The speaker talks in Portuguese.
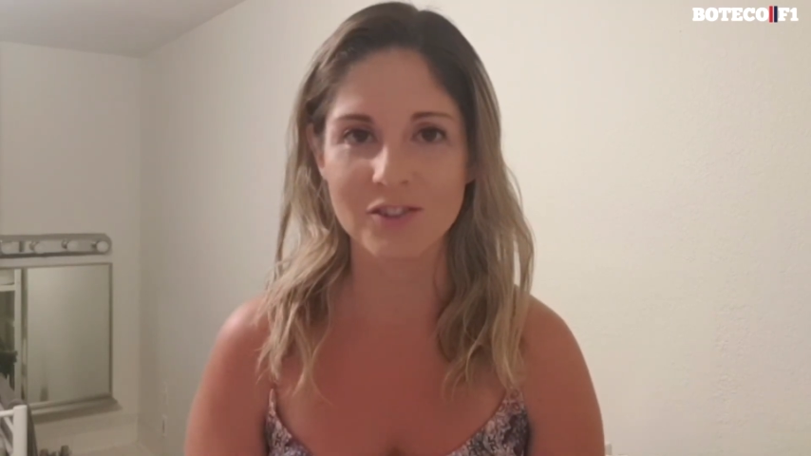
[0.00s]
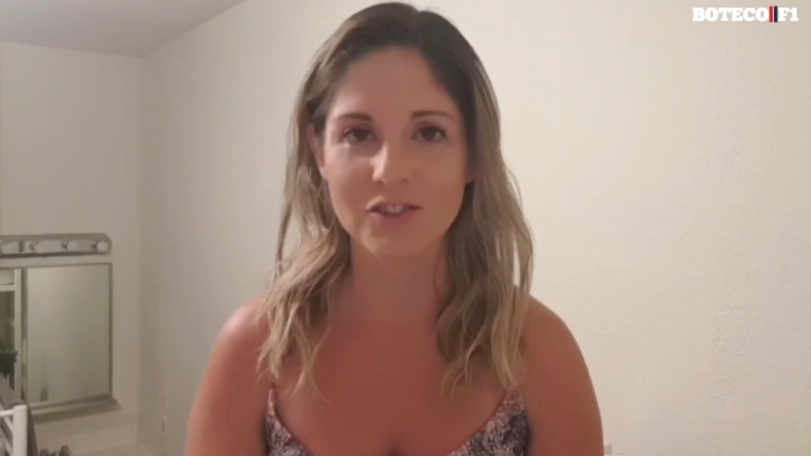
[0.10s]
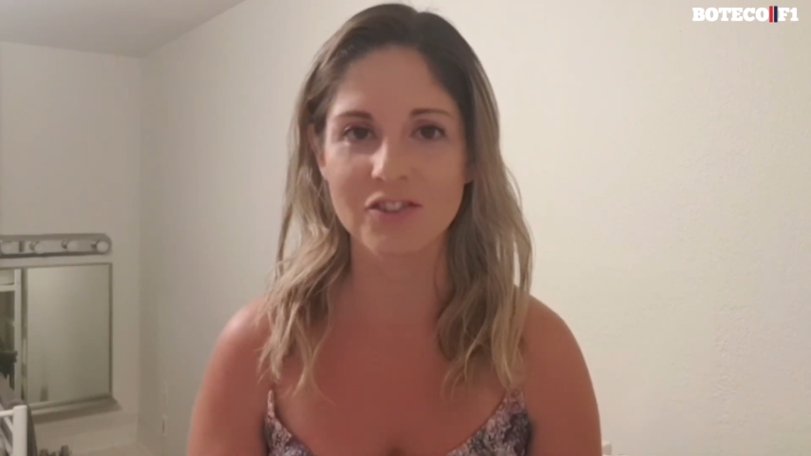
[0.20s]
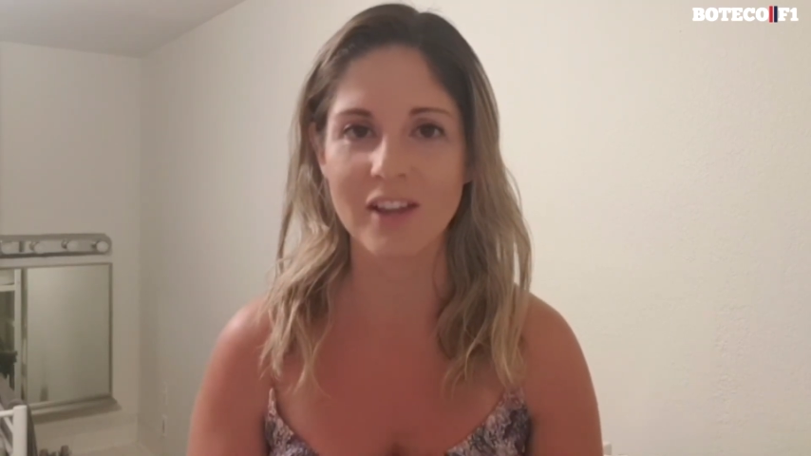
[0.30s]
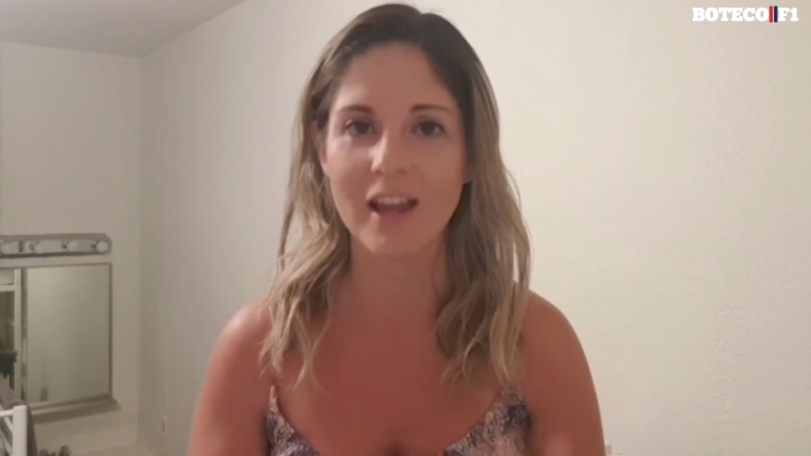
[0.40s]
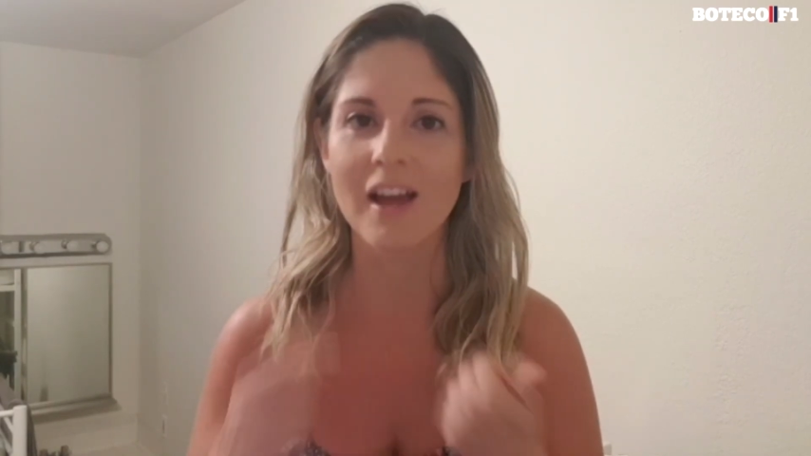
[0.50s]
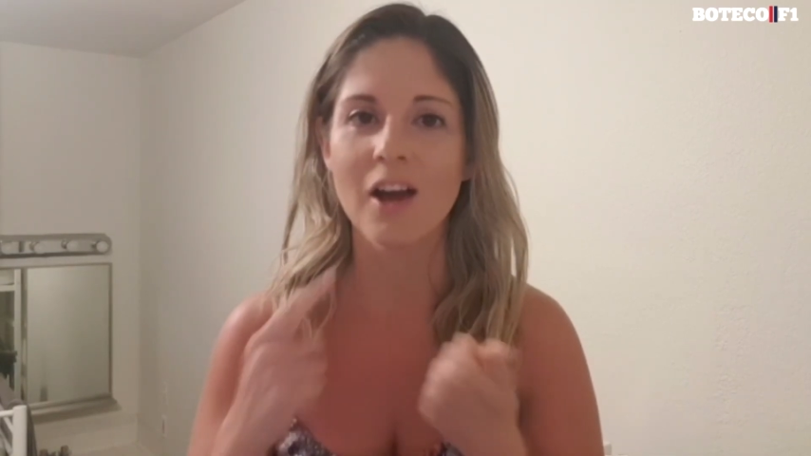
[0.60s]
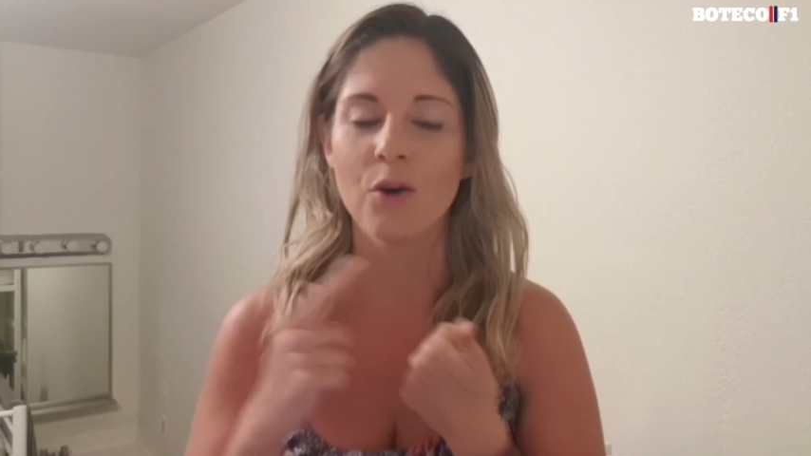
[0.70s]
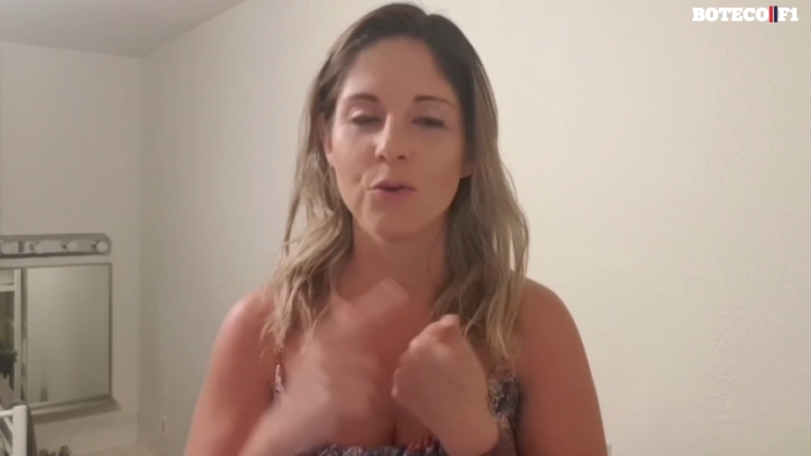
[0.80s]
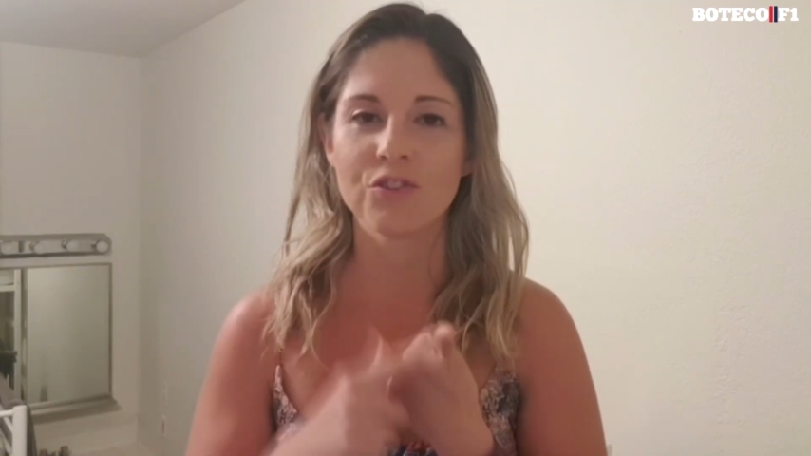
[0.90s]
A gente tem
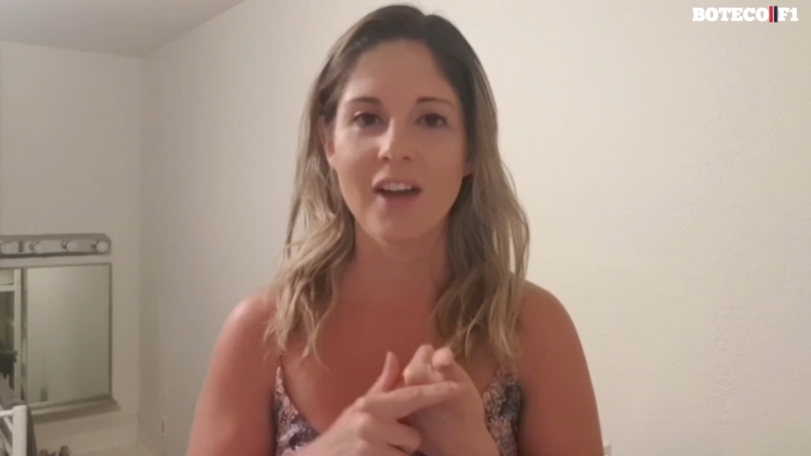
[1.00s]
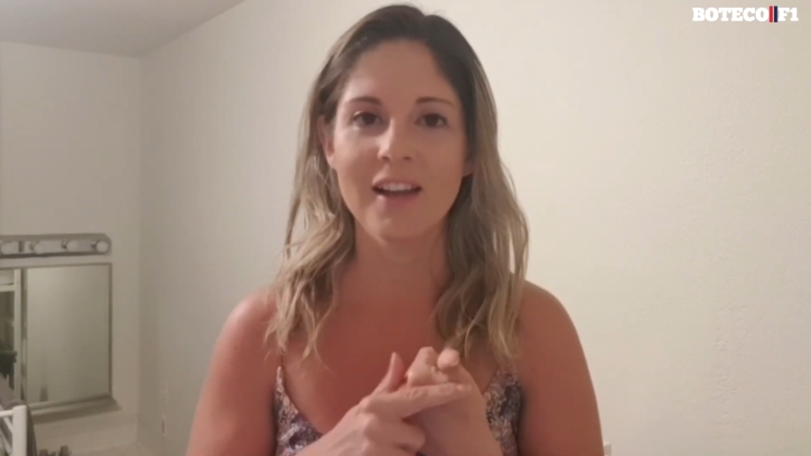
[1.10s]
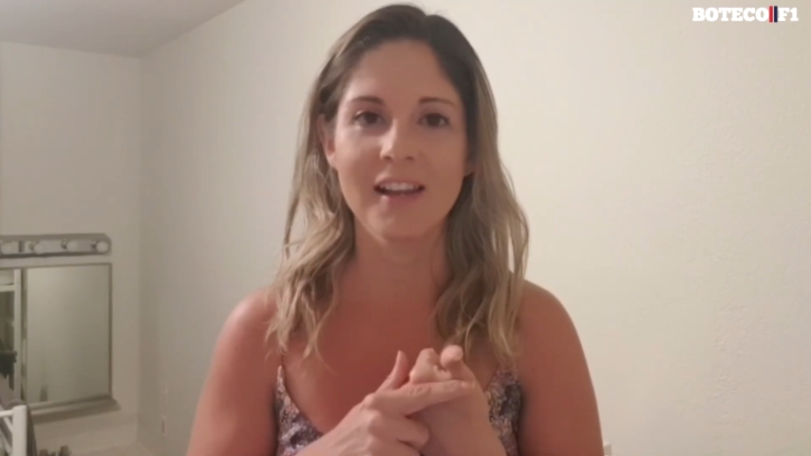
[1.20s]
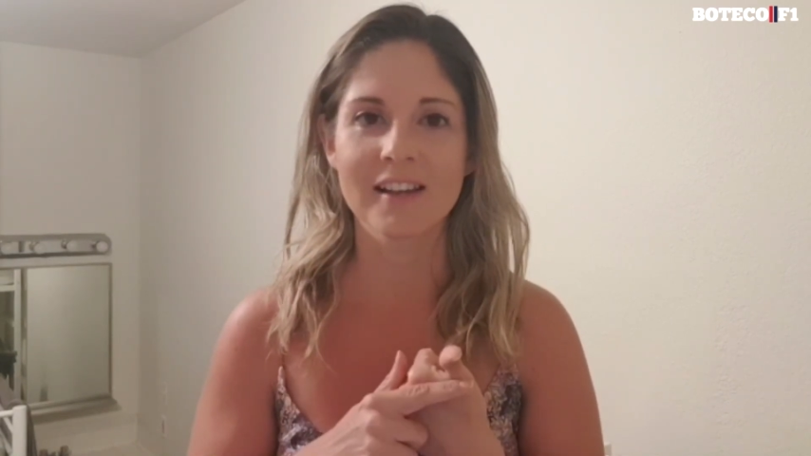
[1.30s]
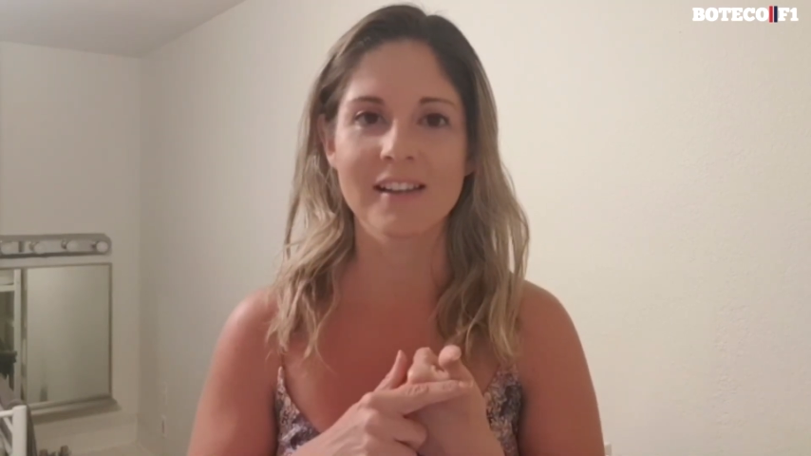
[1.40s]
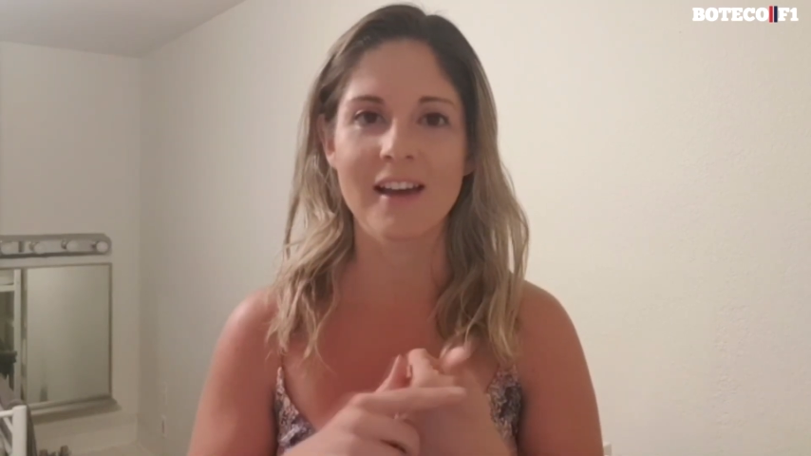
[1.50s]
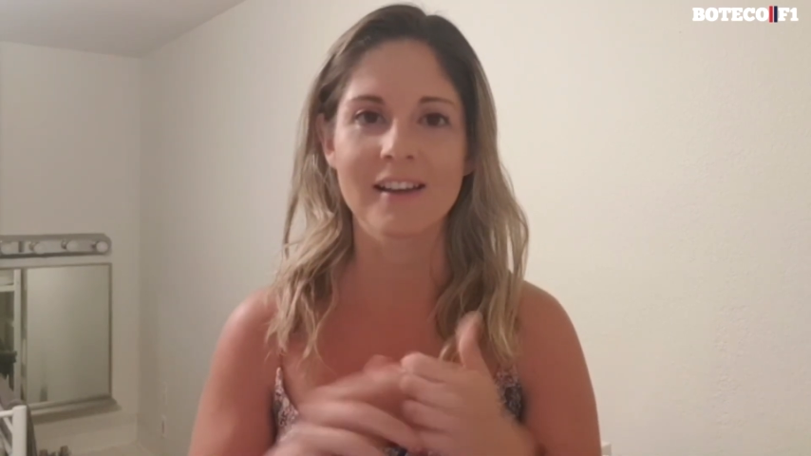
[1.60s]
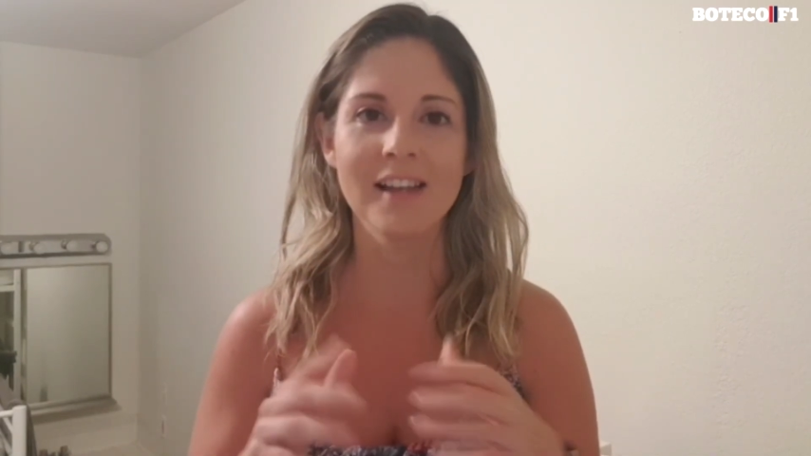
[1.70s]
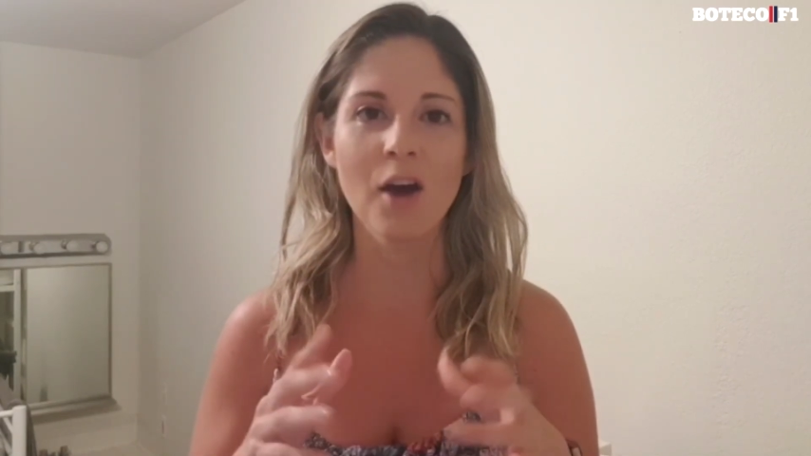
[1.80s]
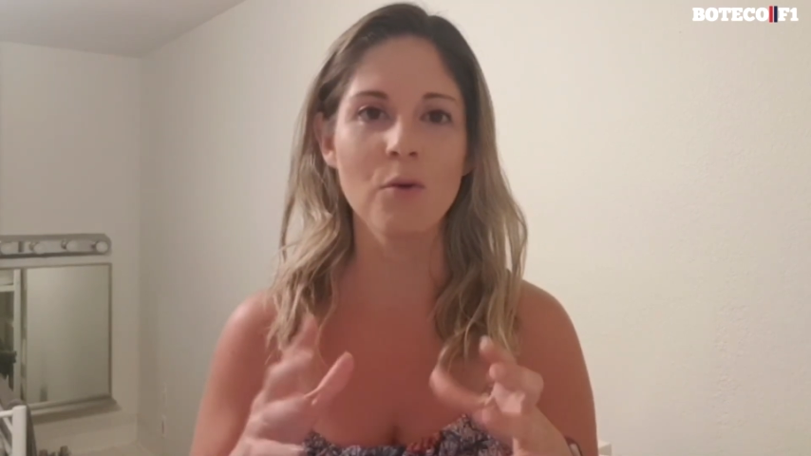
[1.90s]
o Charles
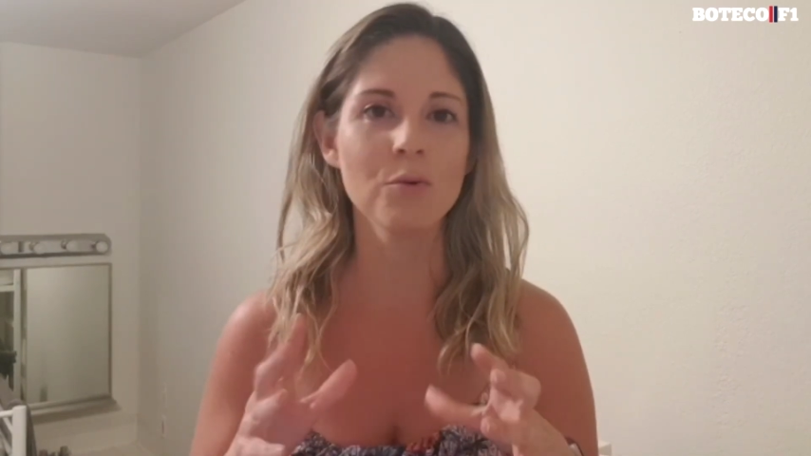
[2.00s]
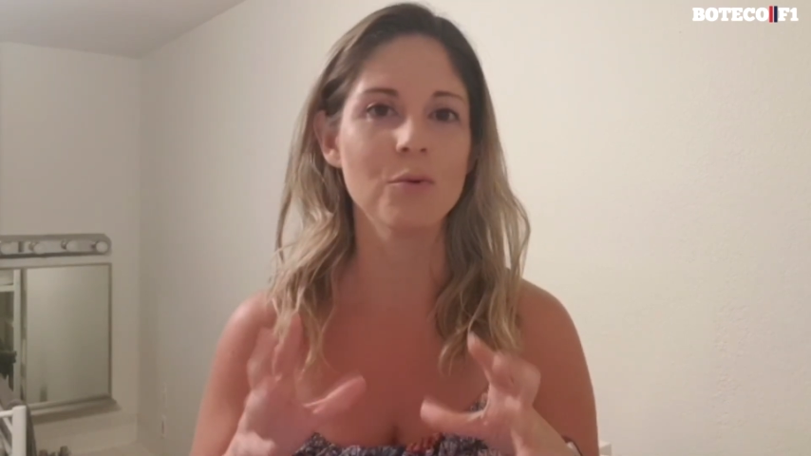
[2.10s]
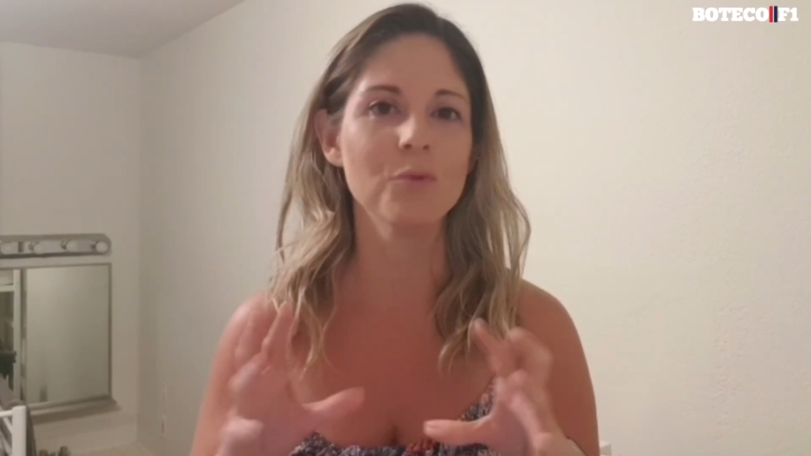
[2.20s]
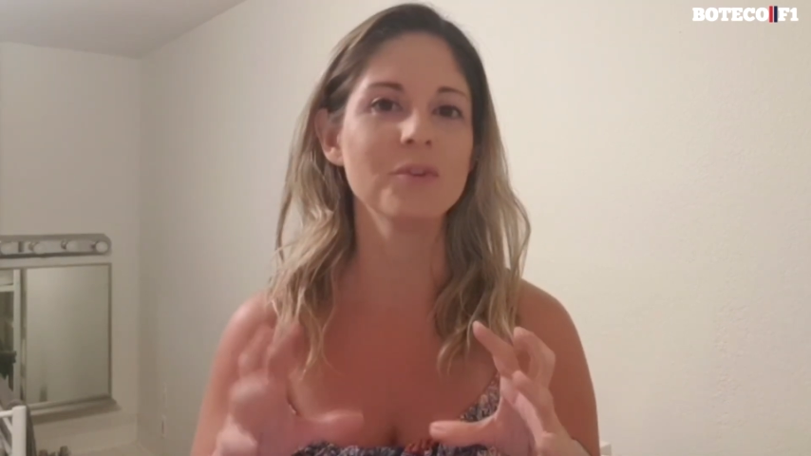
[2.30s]
Leclerc, ele é o,